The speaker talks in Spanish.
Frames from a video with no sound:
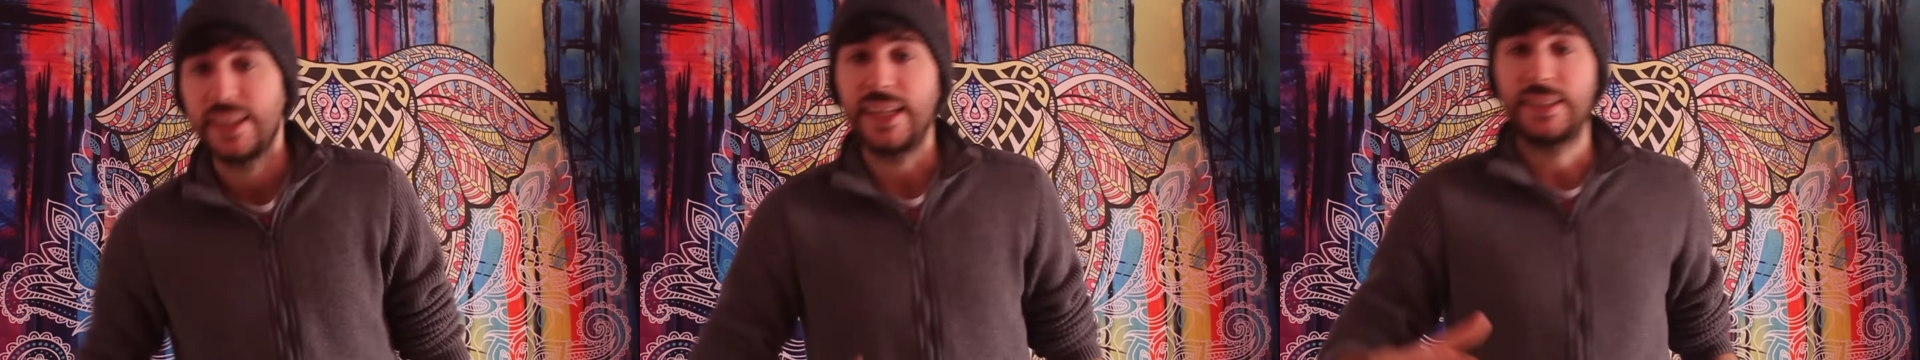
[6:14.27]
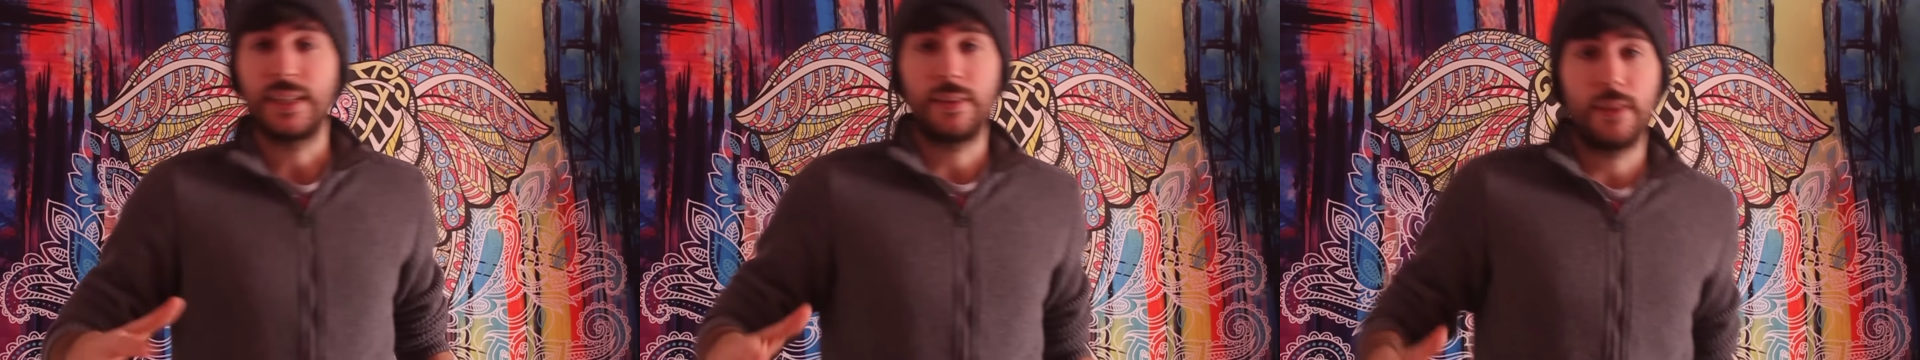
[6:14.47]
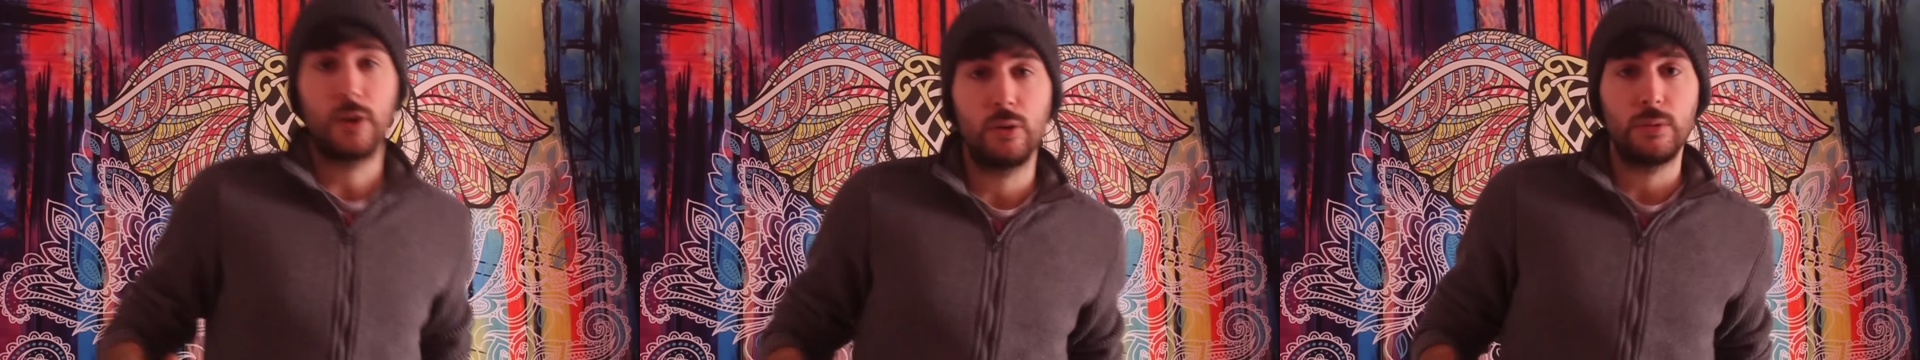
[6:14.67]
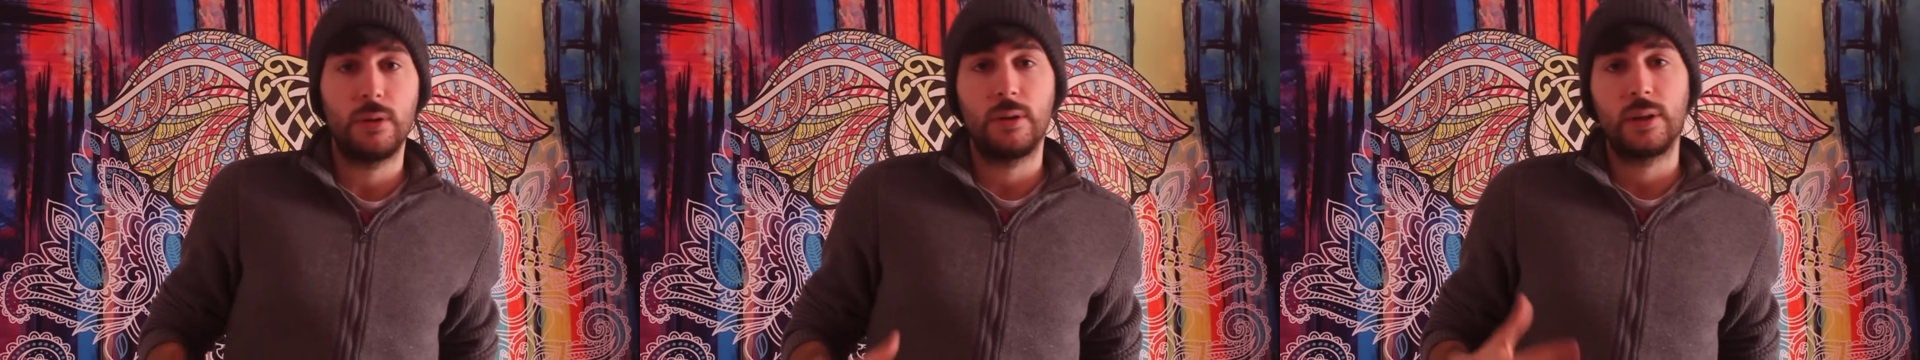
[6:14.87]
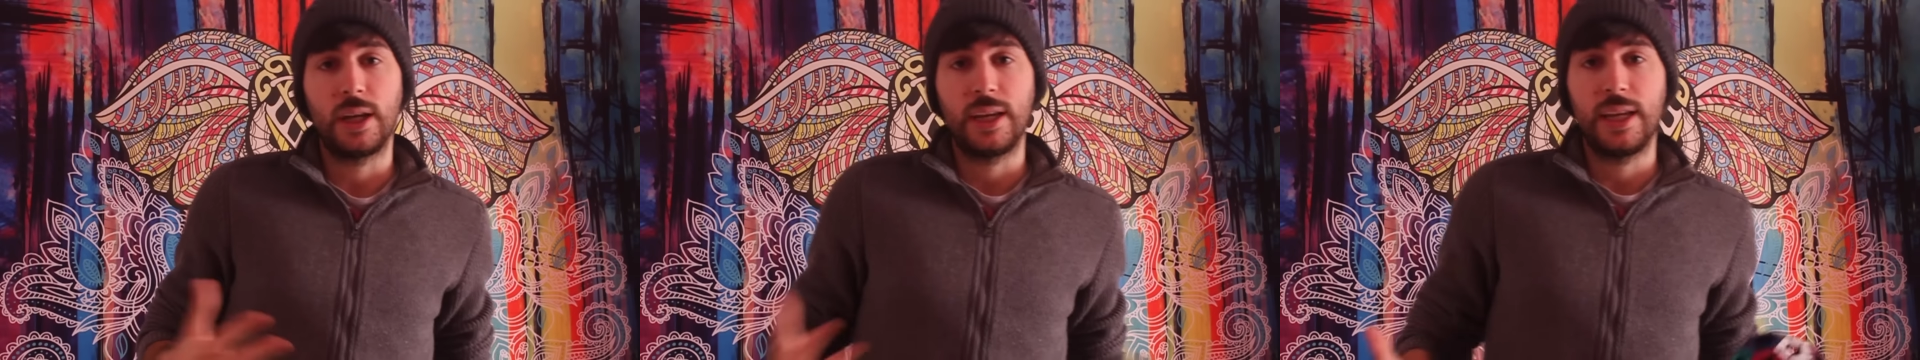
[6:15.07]
Y el tercer
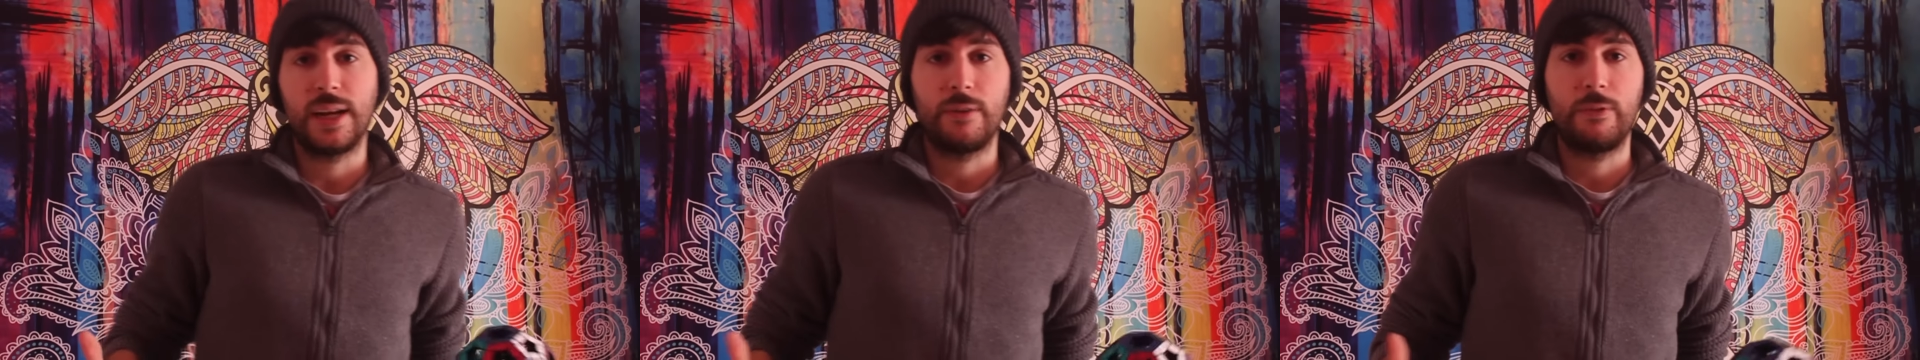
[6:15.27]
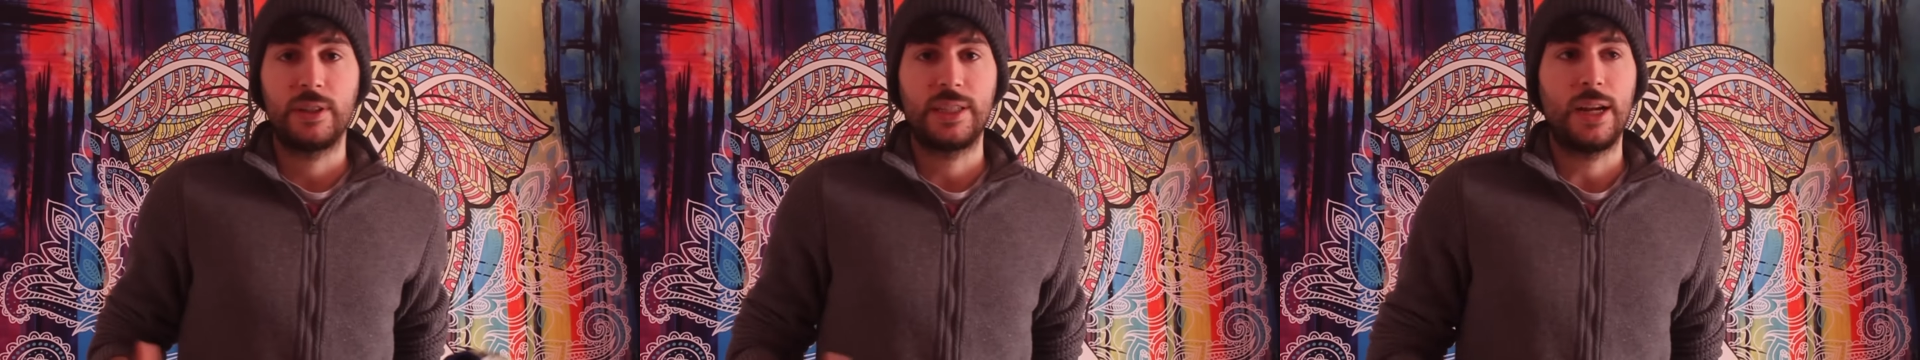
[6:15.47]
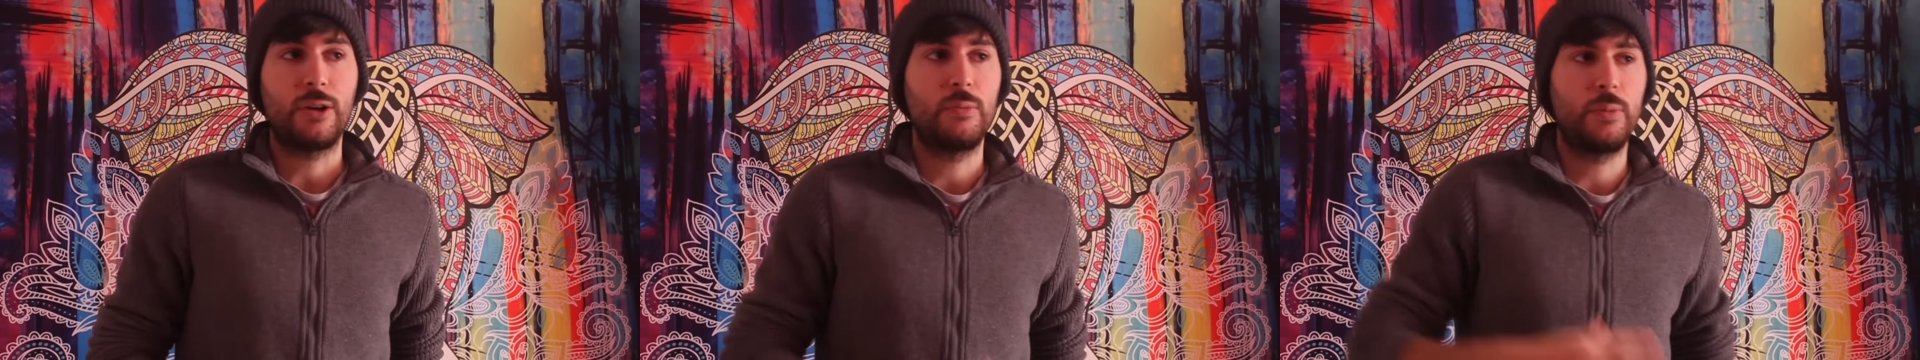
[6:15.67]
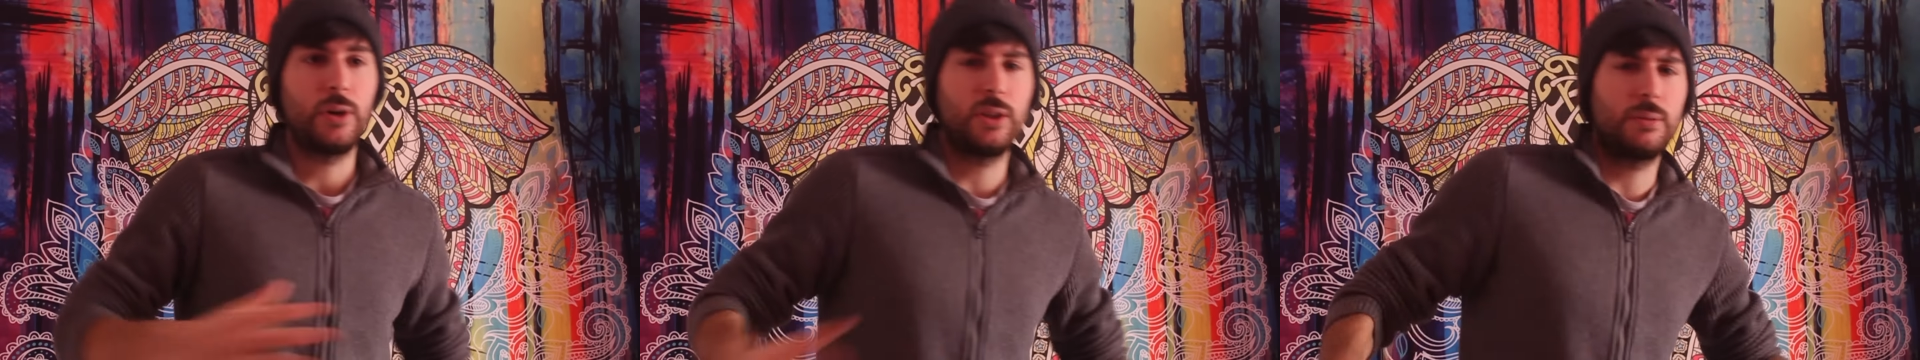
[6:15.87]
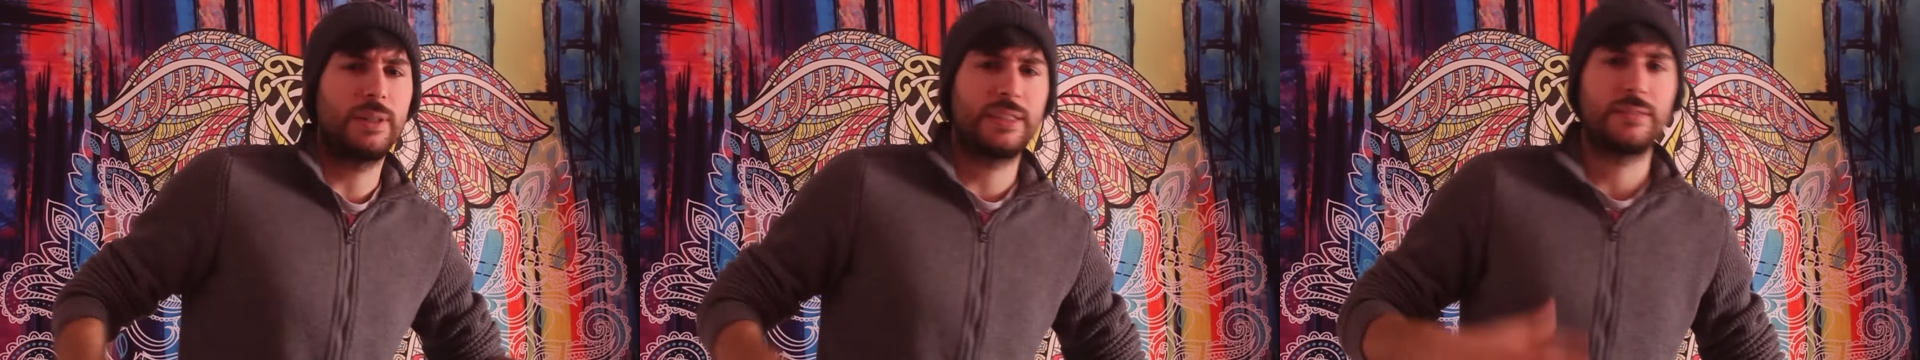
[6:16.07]
cubo quería que fuese algo un
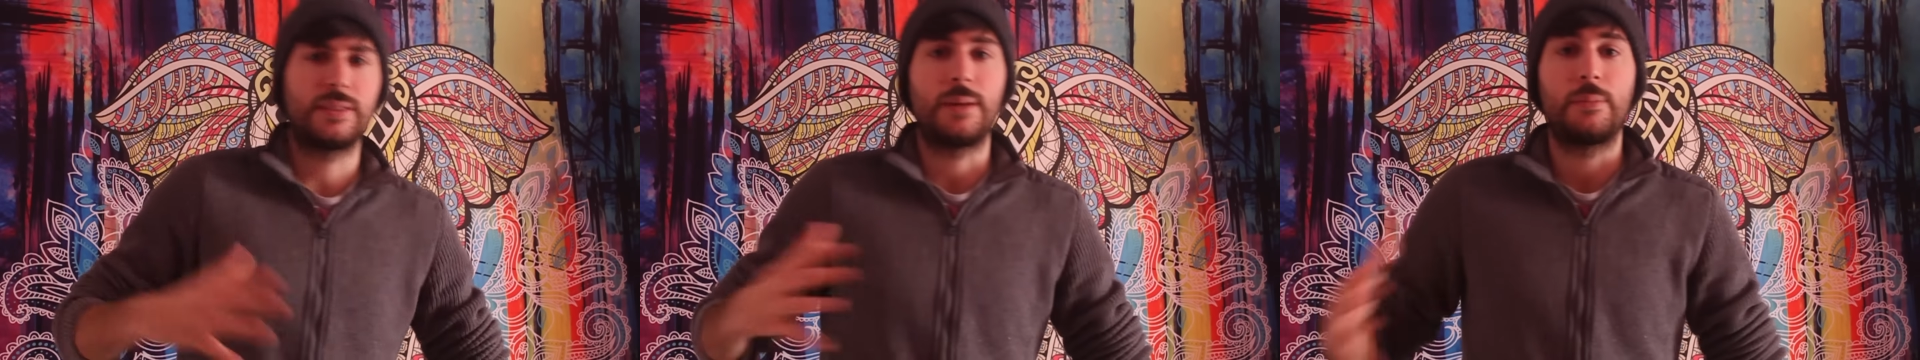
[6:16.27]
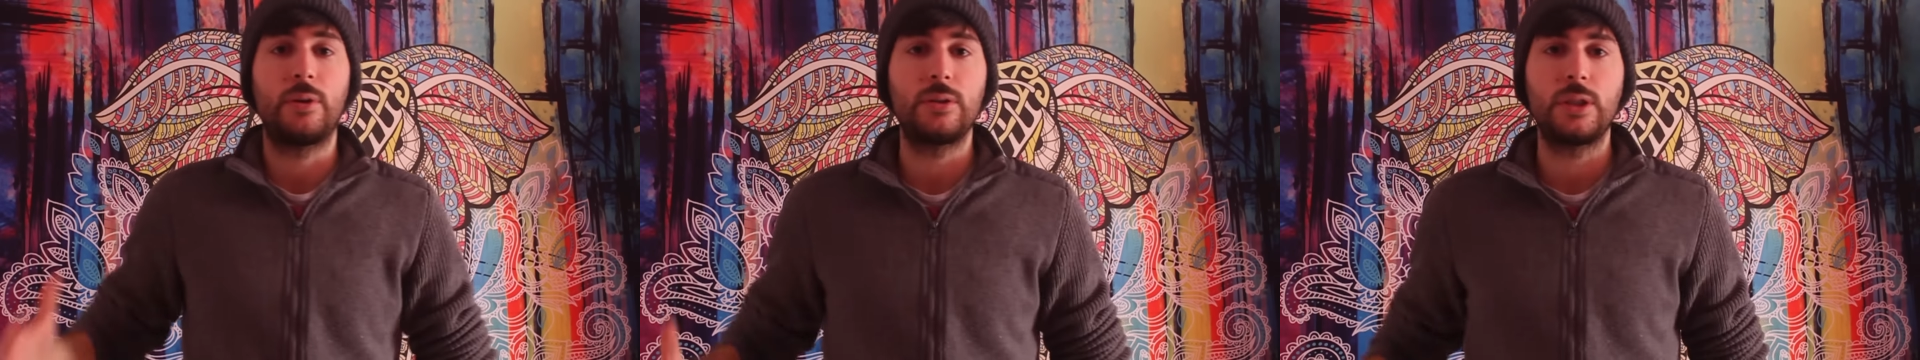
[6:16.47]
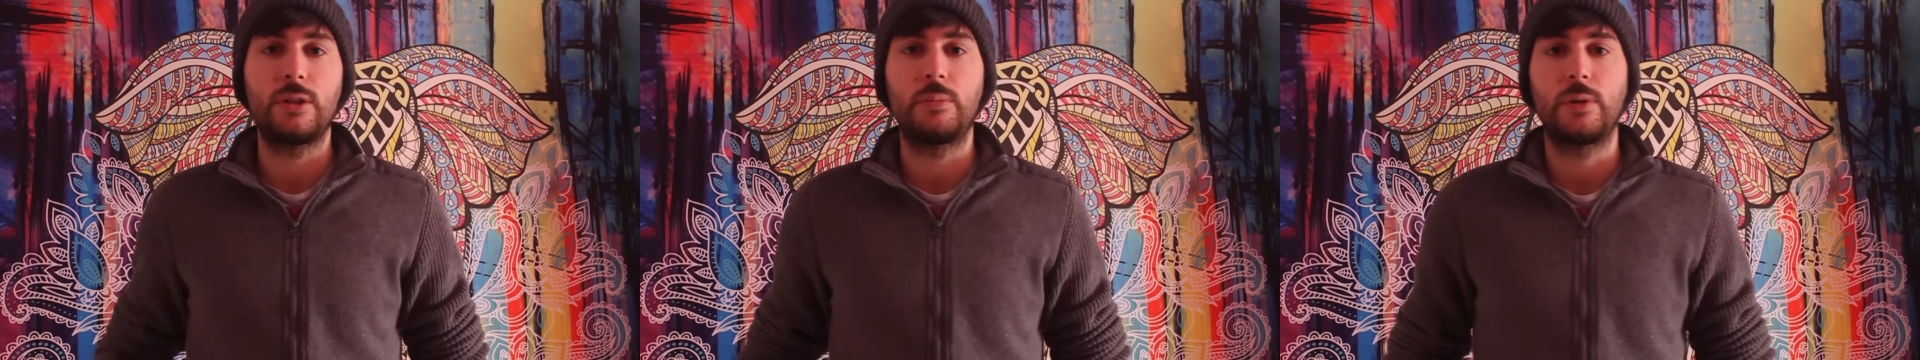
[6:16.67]
poquito más estrambótico,